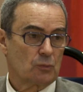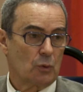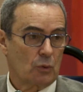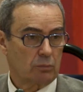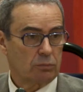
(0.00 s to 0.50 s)

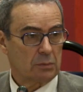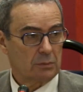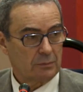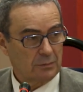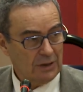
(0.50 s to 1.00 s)
por
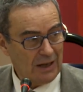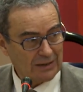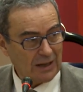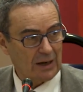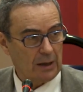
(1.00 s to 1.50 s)

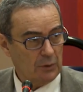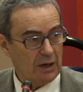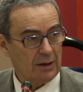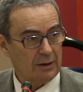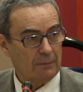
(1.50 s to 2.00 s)
dilatar la
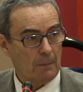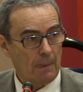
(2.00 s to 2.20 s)
mirada.